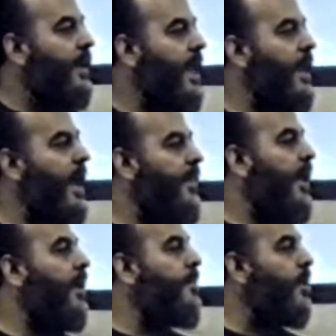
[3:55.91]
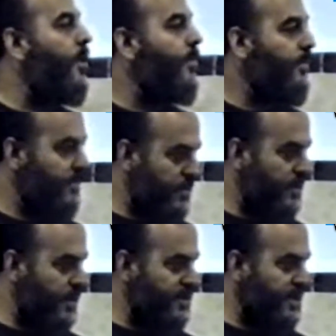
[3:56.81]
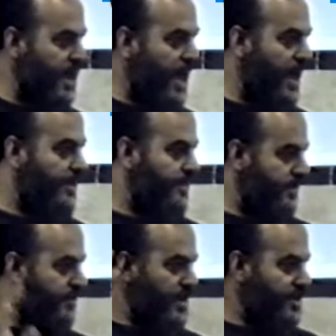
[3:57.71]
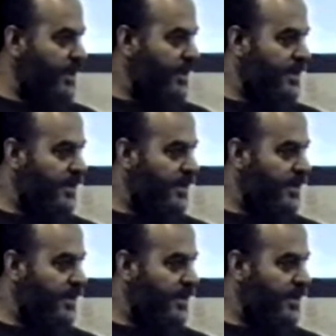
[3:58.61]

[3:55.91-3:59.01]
لأن هذا علم اليوم الاستطلاع علم ماشي